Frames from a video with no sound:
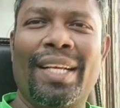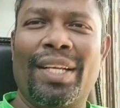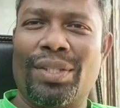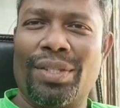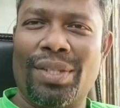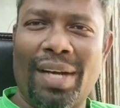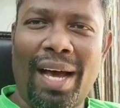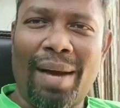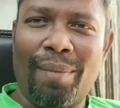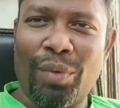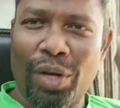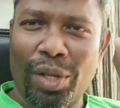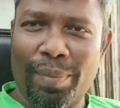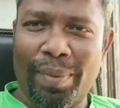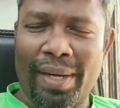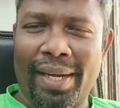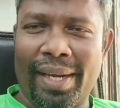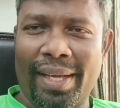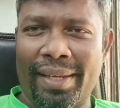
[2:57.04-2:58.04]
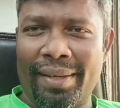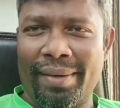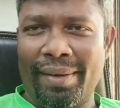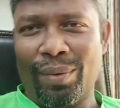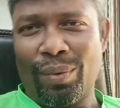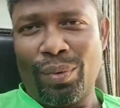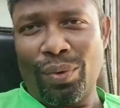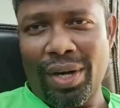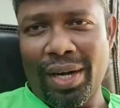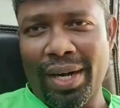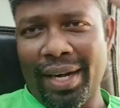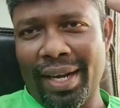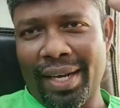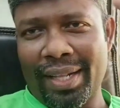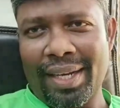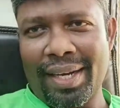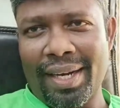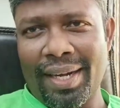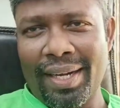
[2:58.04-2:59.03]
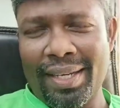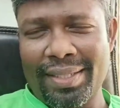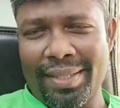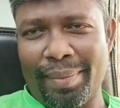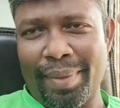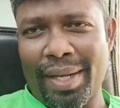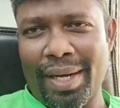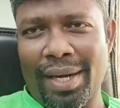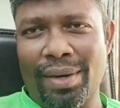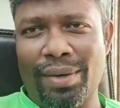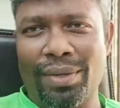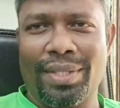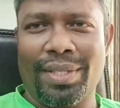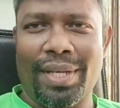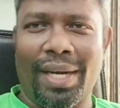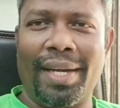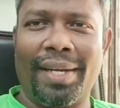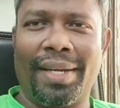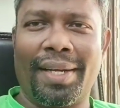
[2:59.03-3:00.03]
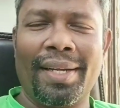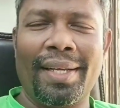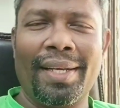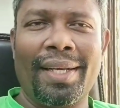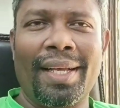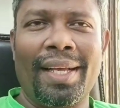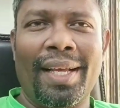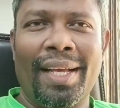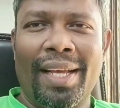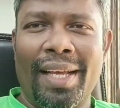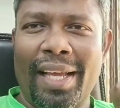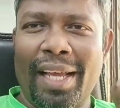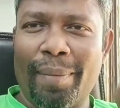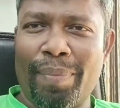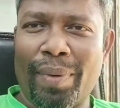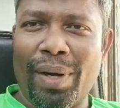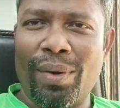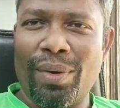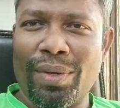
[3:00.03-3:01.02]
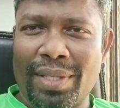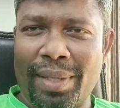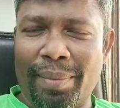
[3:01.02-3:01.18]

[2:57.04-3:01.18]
ஸோ நான் முடிவு பண்ணிட்டேன் ஒரே நேரத்தில் ரெண்டு செமினார் அனௌன்ஸ் ரைட் ஏப்ரலில் ஒரு